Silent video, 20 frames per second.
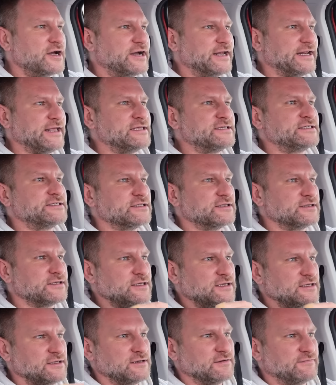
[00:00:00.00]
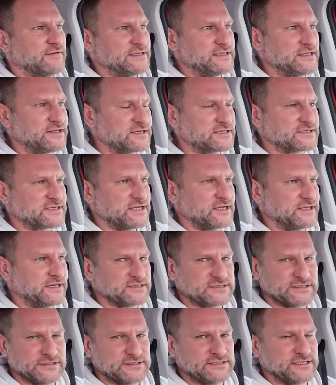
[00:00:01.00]
кресел и водительское
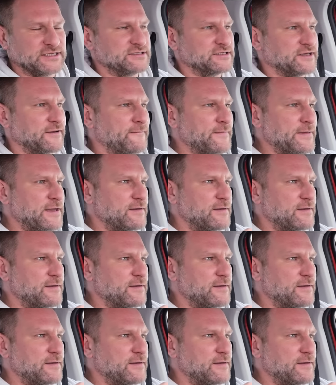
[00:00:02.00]
кресло, кстати,